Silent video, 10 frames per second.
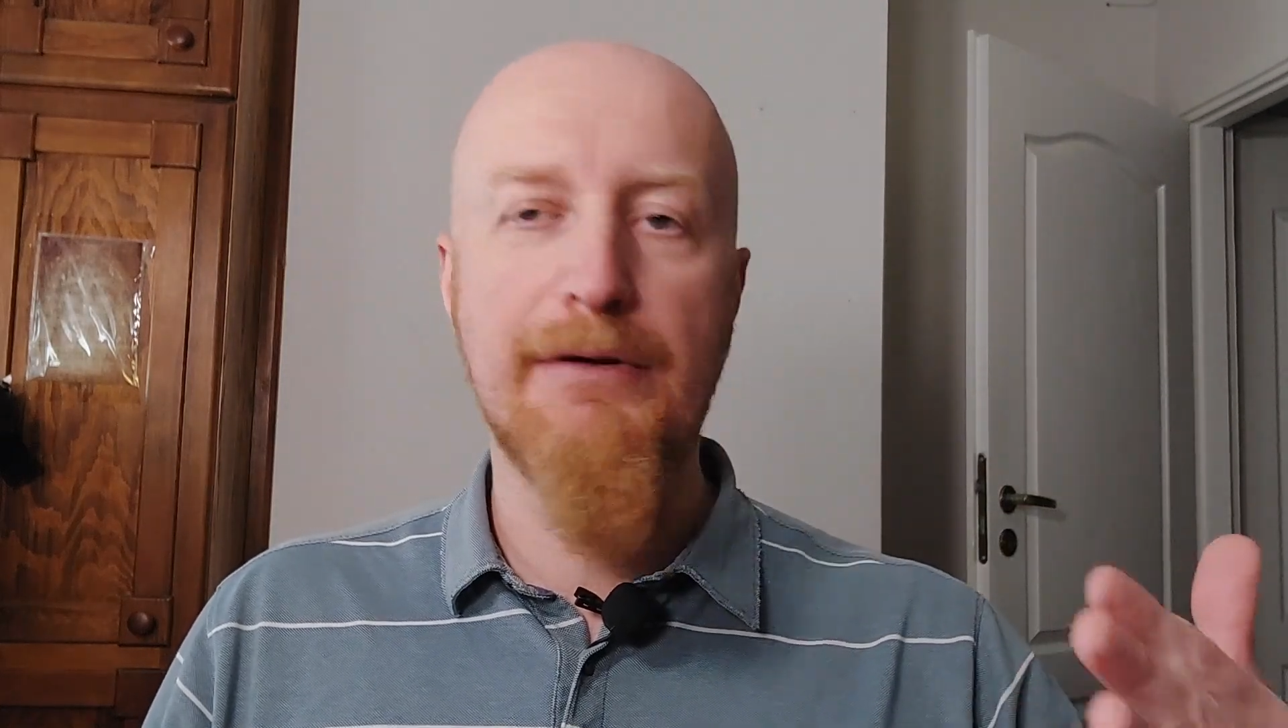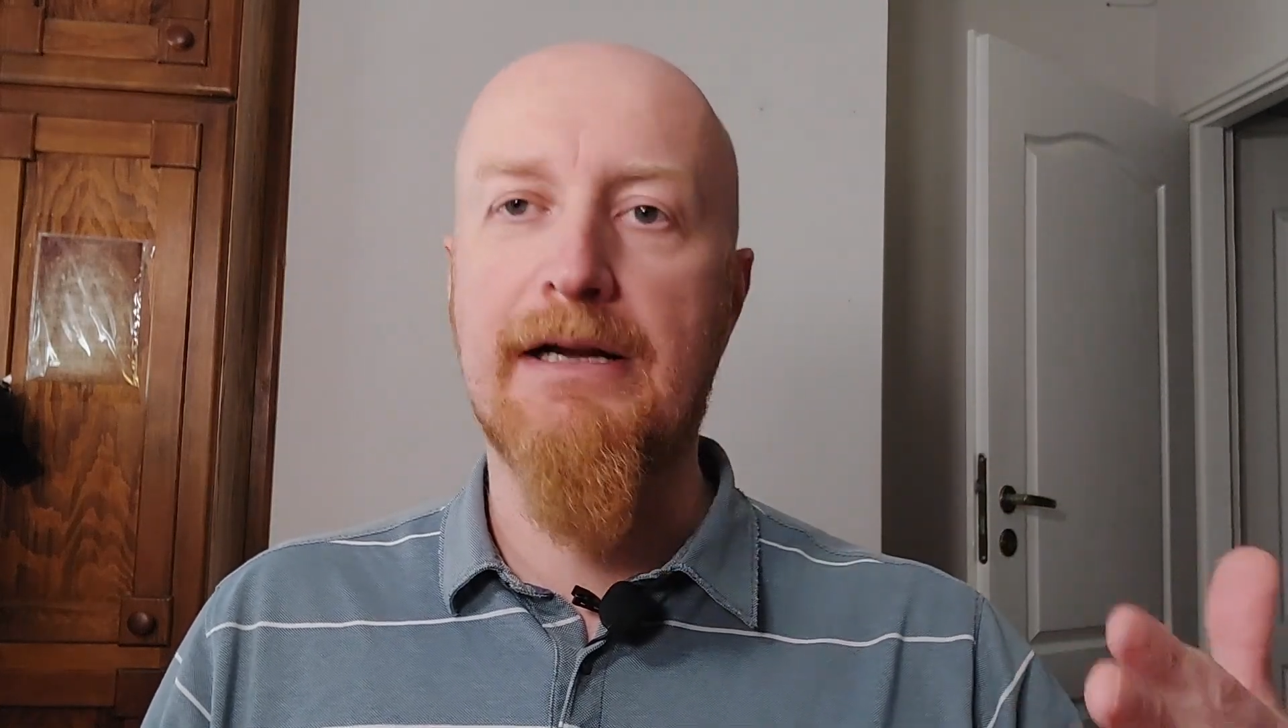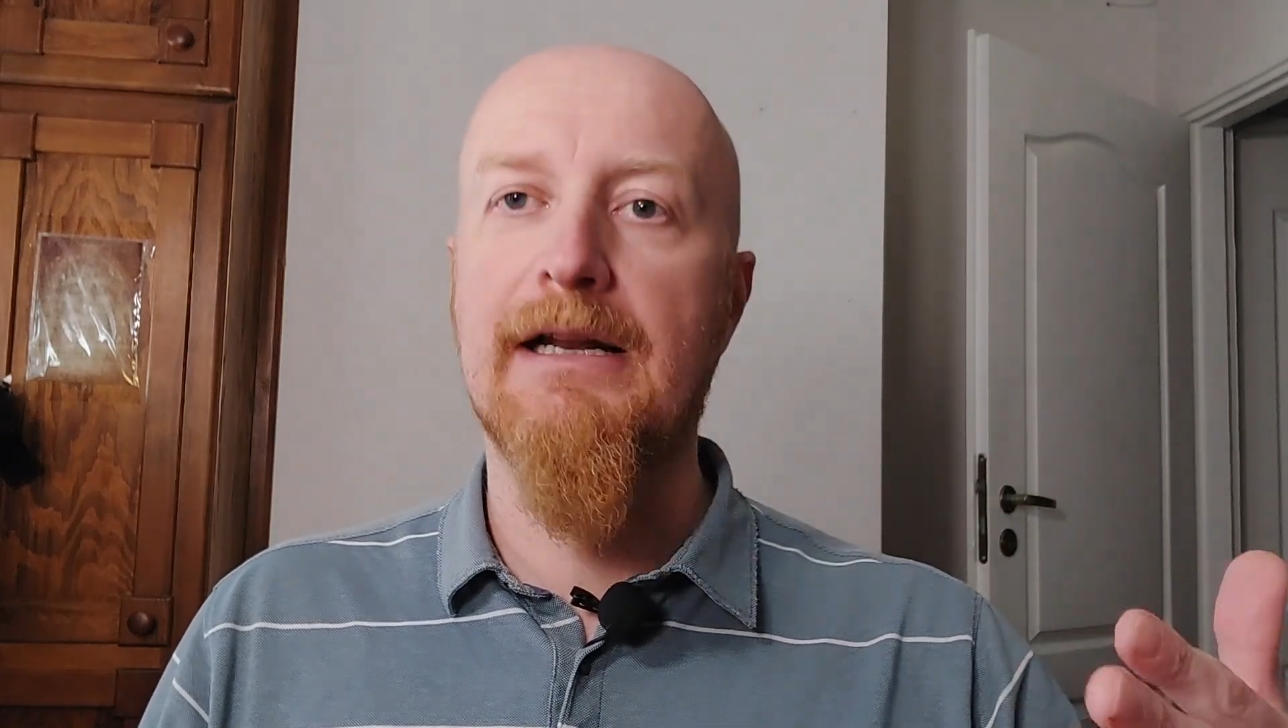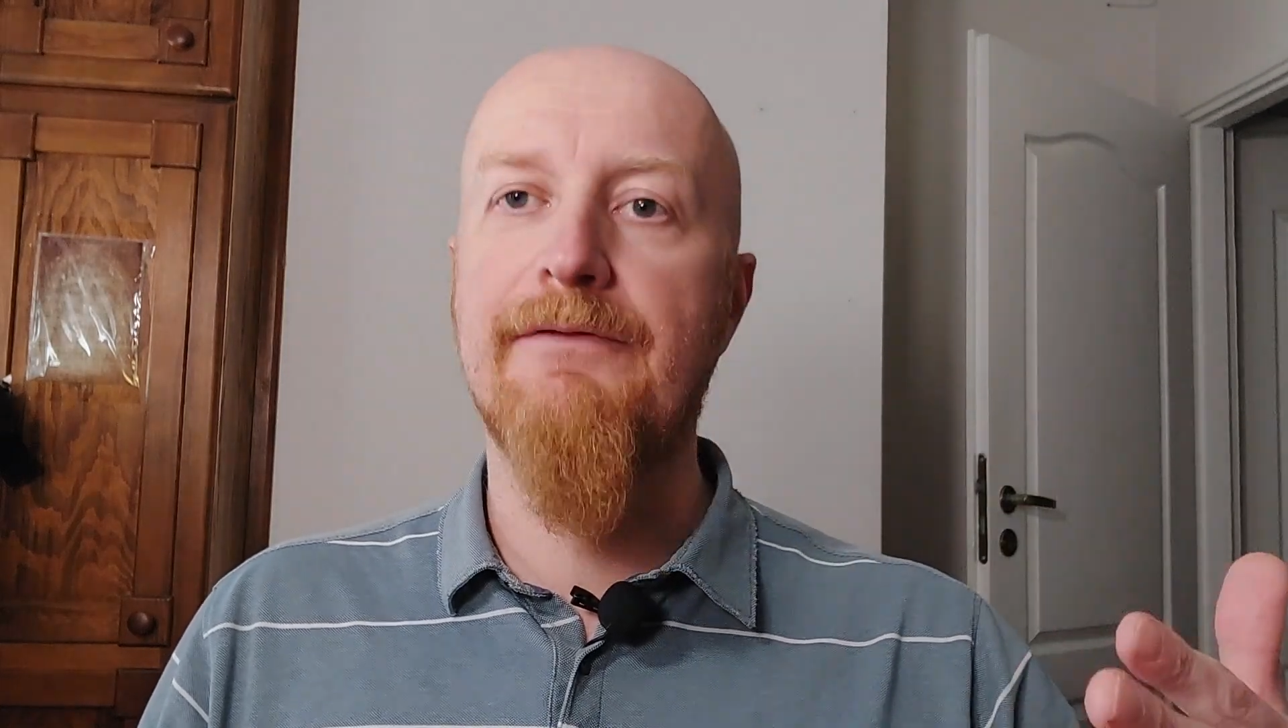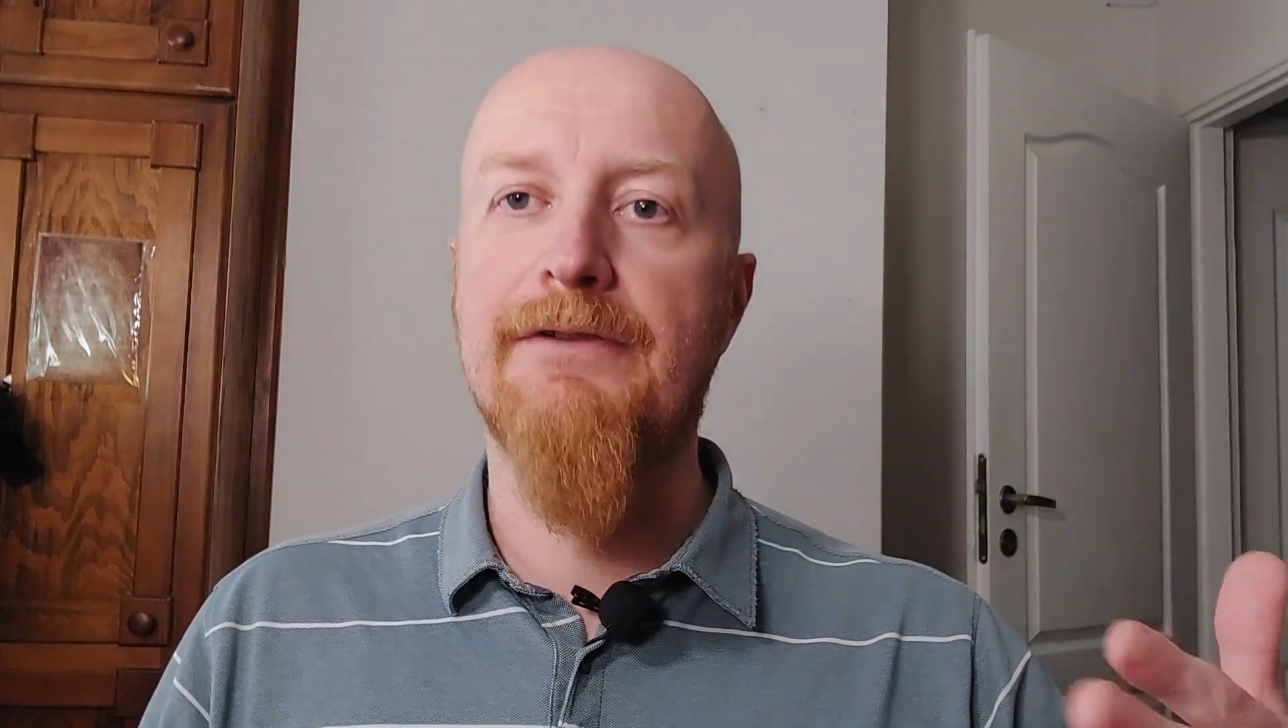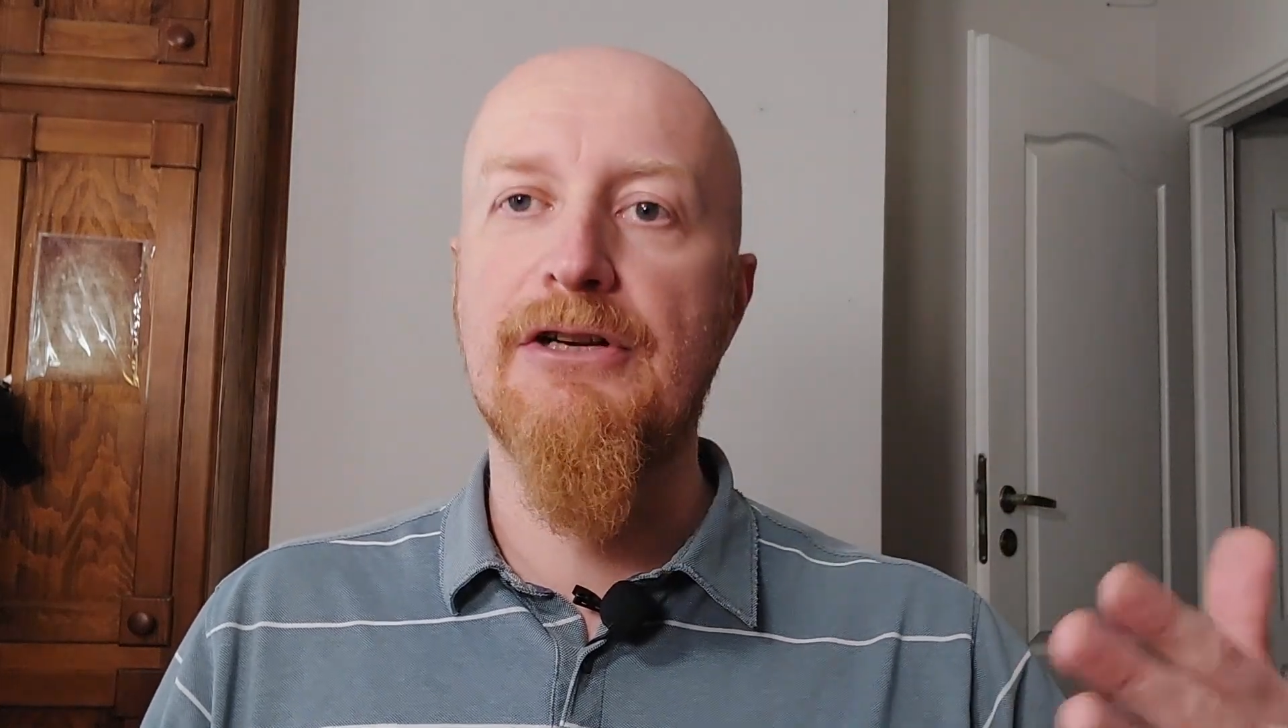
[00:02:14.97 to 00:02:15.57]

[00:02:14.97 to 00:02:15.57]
jak lew